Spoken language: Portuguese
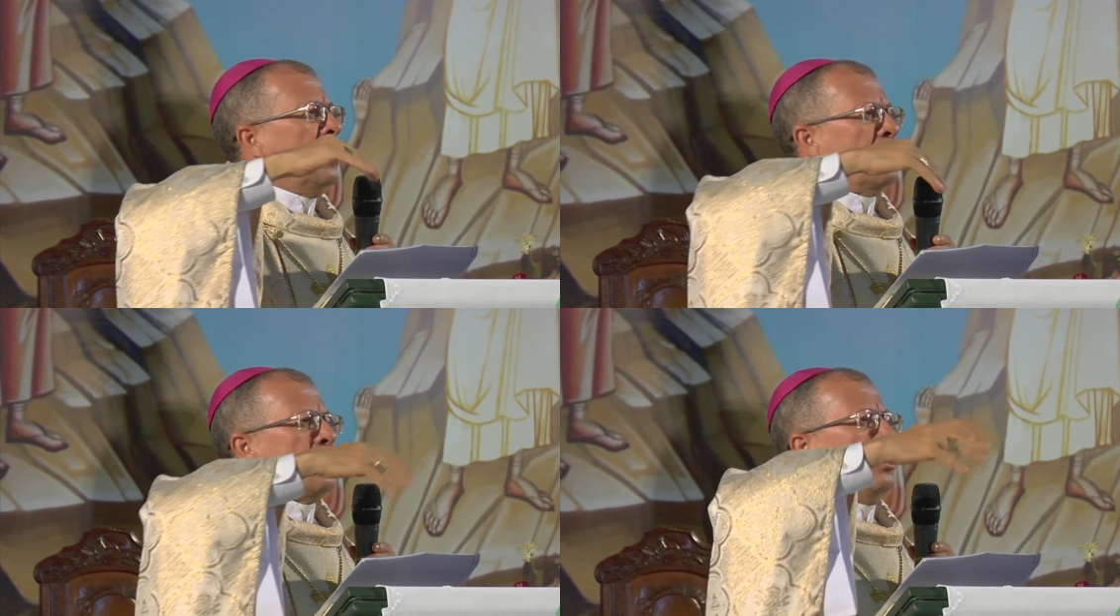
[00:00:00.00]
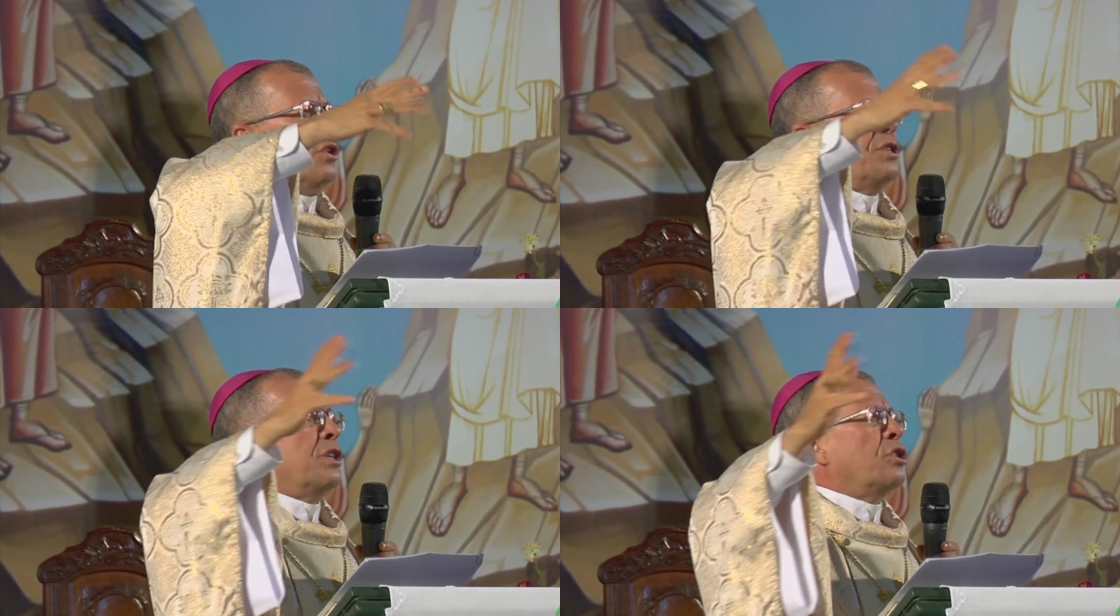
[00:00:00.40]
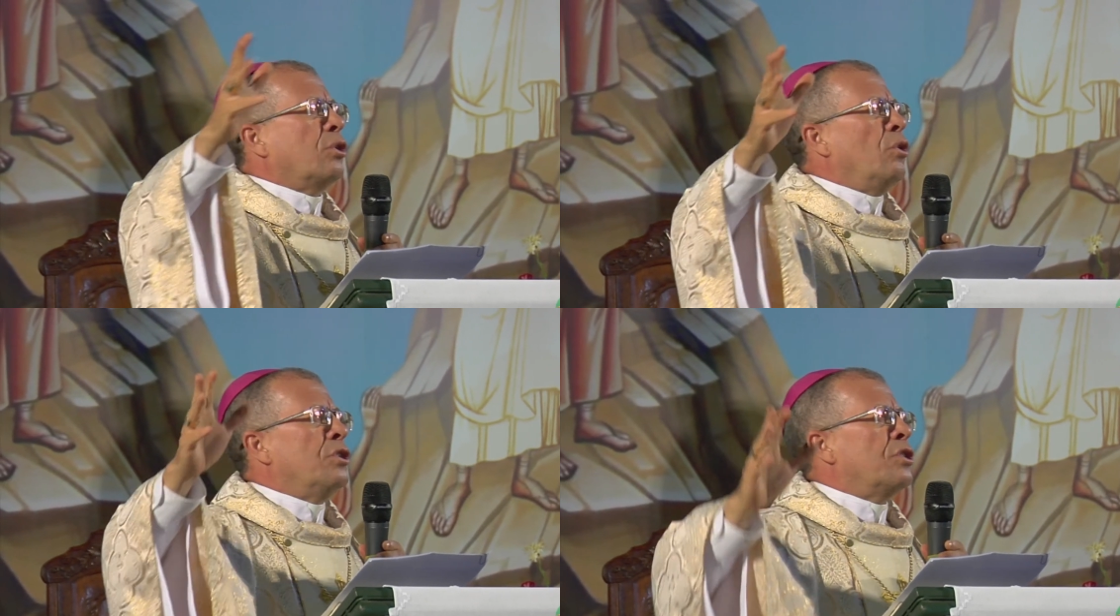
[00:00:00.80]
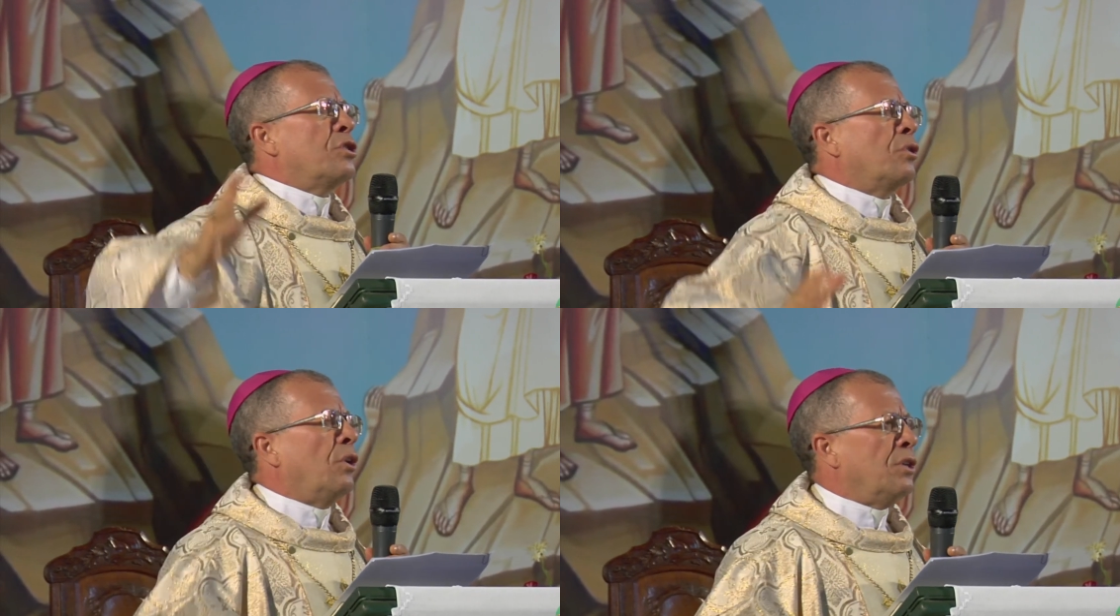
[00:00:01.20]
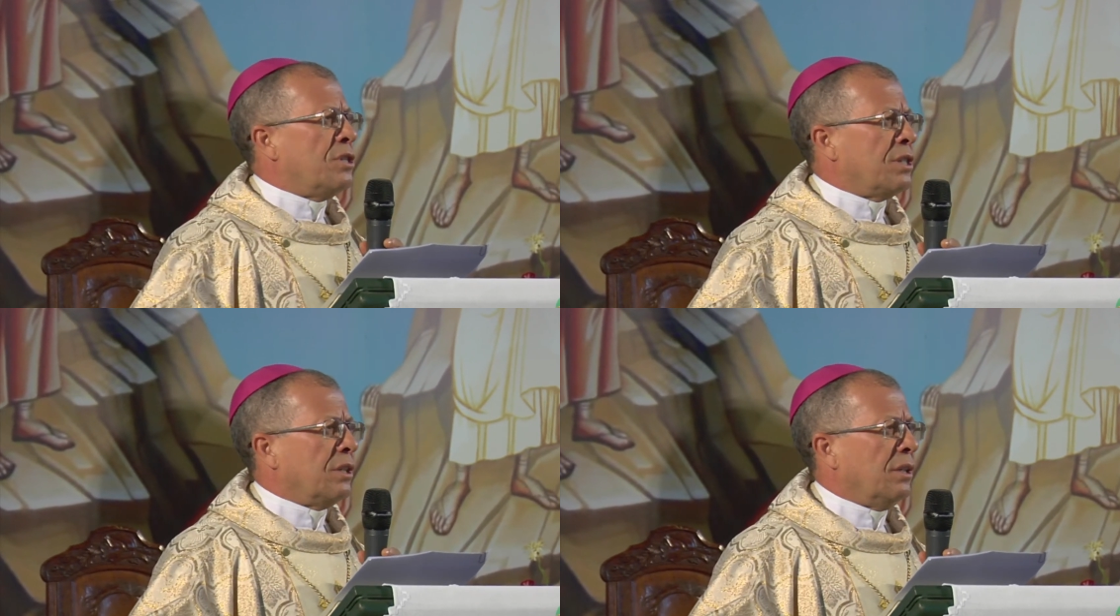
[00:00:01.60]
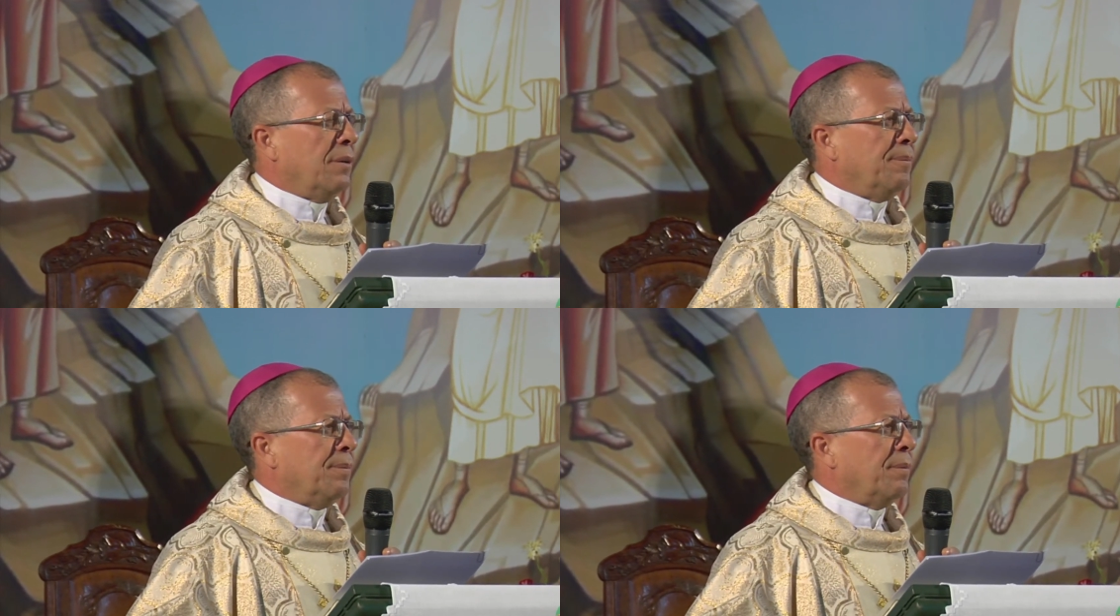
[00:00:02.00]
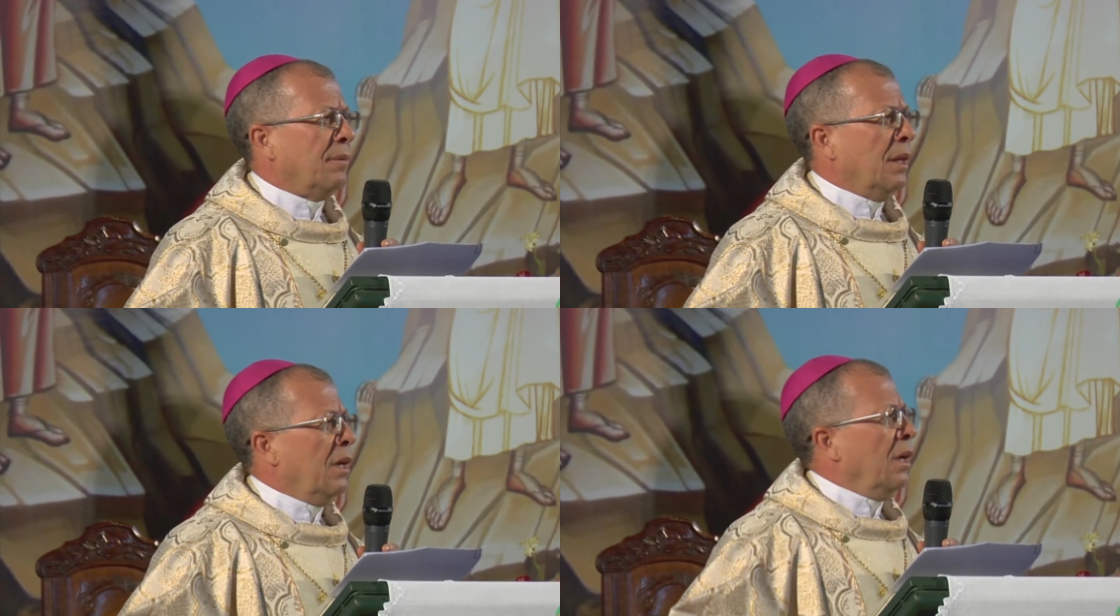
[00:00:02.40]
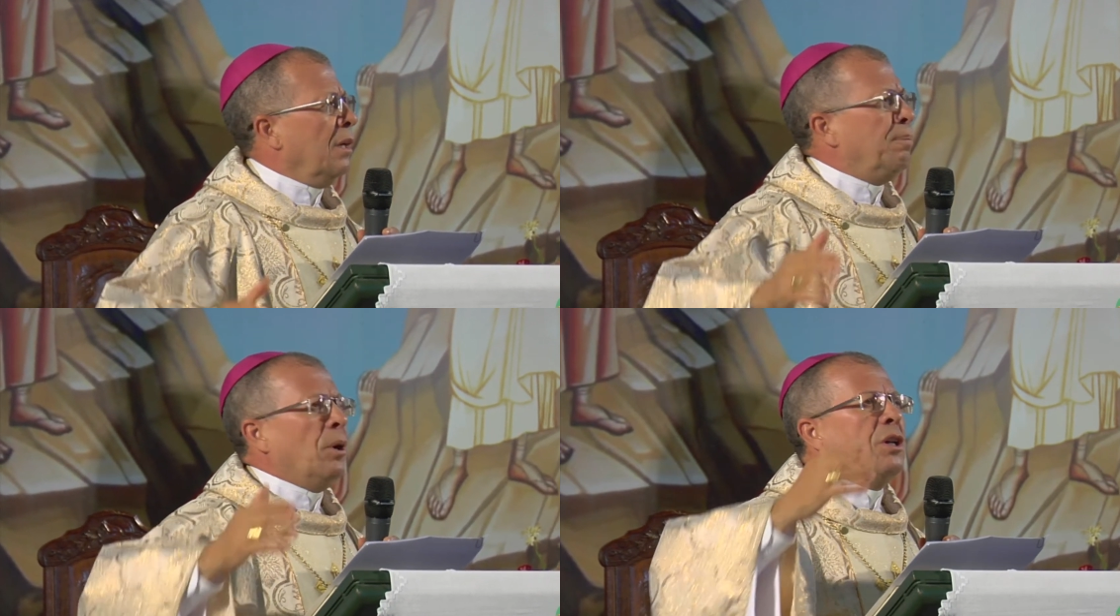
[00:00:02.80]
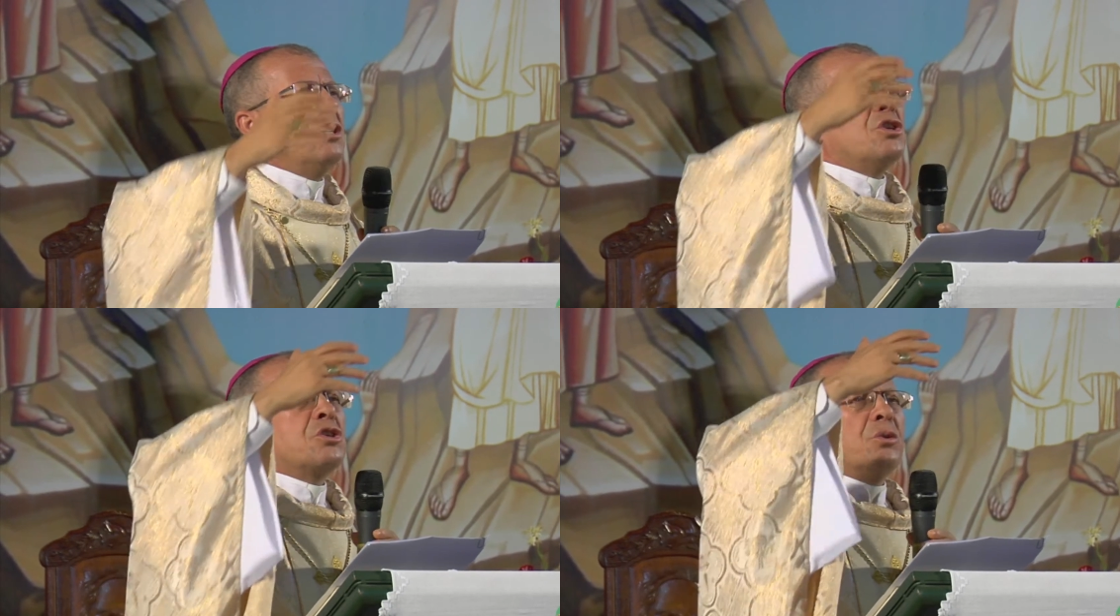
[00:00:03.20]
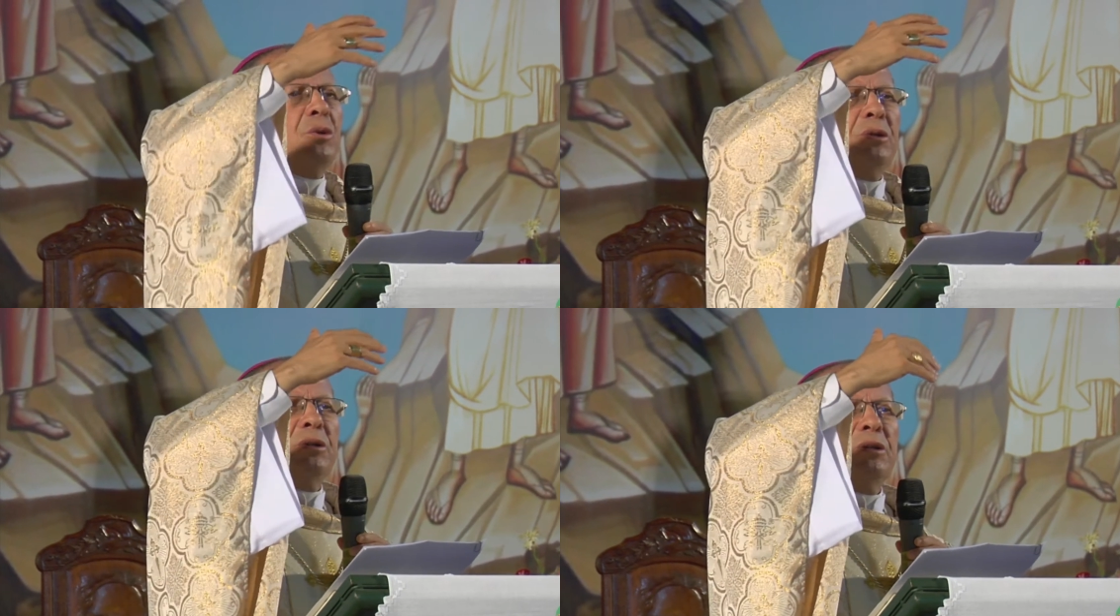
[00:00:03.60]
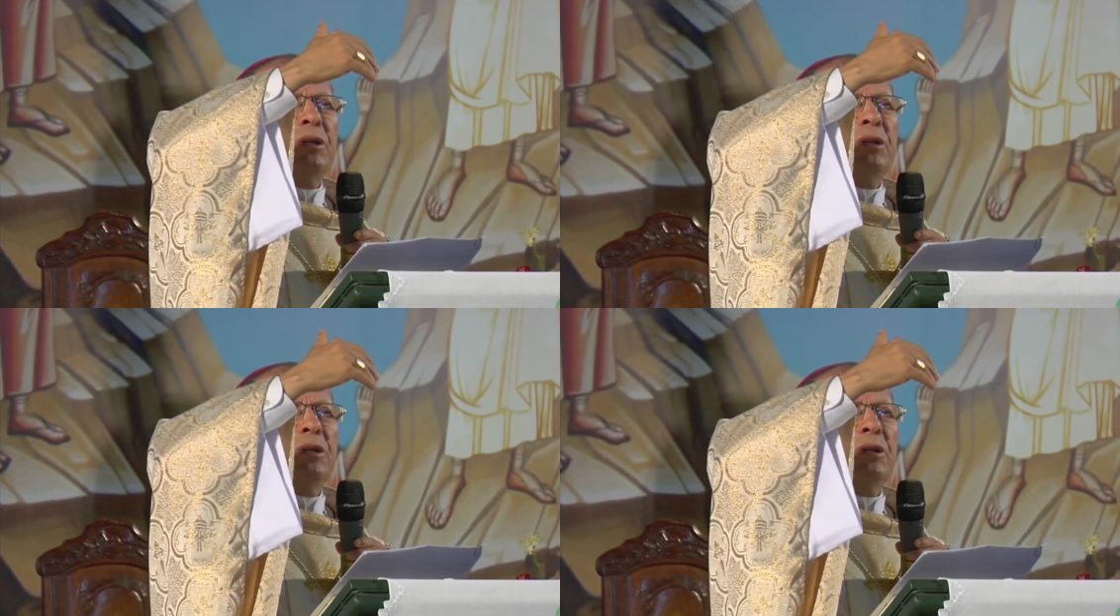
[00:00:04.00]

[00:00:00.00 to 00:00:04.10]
das nossas condições. E por isso,